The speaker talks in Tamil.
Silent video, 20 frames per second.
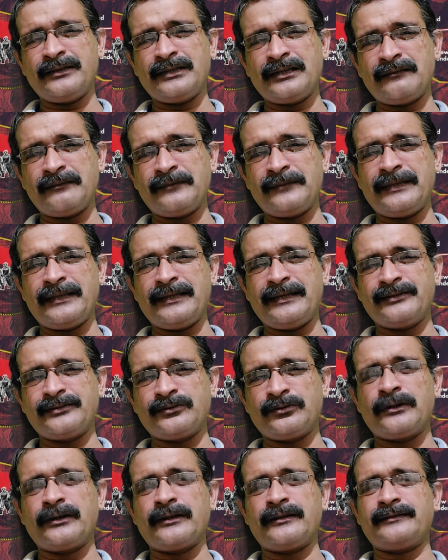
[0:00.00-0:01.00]
தரப்பிலேயே
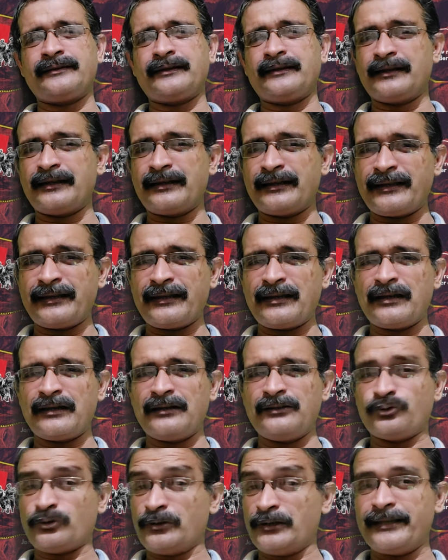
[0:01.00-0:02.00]
சென்று
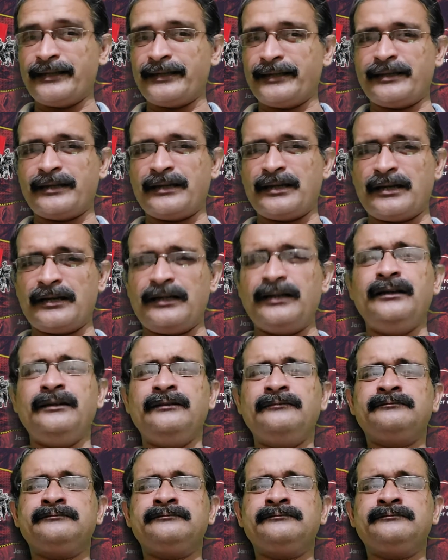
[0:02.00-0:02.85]
சென்றிருக்கிறார்கள் சொல்லியிருக்கிறார்கள்